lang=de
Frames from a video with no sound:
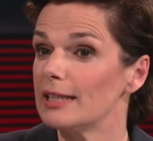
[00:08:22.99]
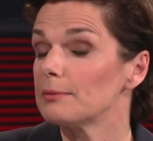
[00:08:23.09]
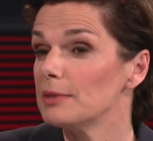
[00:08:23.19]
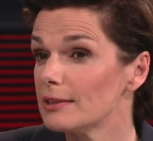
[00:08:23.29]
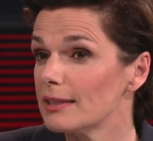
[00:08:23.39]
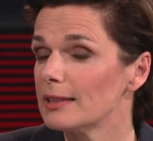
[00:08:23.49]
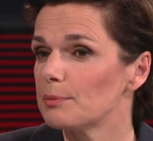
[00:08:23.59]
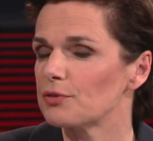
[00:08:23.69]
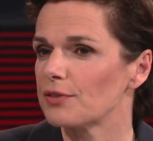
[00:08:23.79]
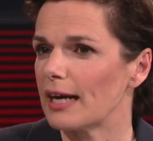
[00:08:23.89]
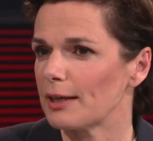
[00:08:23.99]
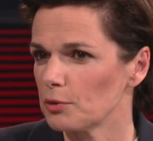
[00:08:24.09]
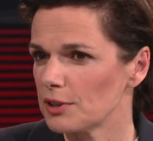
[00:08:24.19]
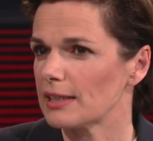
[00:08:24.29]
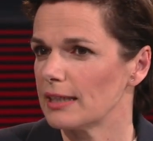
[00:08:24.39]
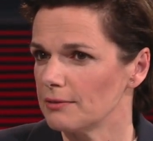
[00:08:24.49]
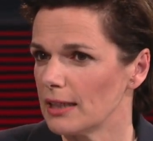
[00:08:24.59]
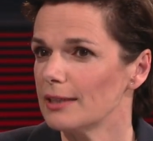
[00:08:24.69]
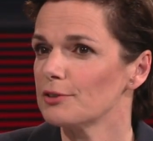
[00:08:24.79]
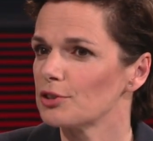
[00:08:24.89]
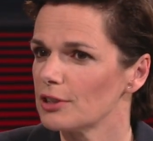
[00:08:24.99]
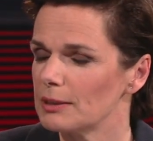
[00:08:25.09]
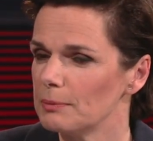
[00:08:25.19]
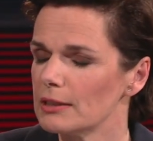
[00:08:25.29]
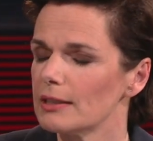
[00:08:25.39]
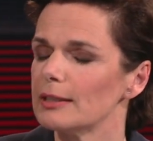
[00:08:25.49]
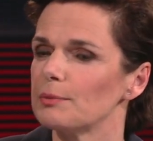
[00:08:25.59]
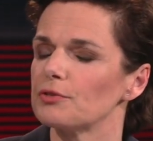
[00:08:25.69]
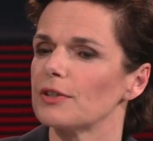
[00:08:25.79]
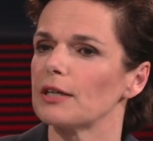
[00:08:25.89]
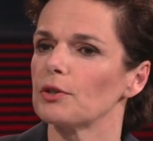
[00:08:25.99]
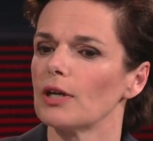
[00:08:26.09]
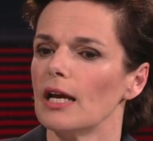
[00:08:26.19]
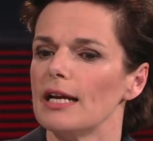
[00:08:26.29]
der Mitgliederbefragung, ist keine Wahl, sondern die Mitgliederbefragung,